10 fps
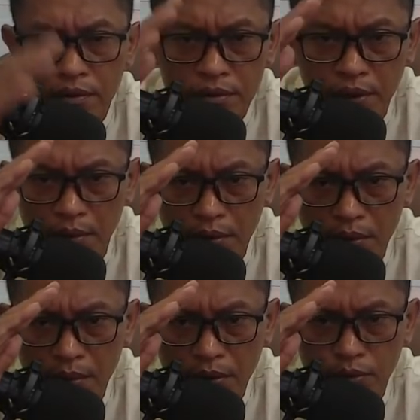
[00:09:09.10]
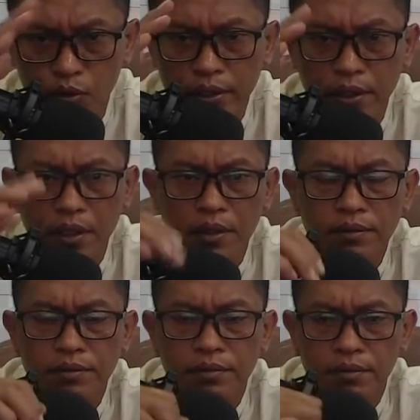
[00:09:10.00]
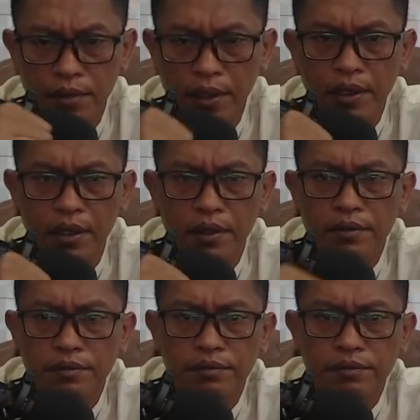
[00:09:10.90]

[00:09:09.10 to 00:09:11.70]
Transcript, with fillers: Salam hormat buat semuanya. Merdeka.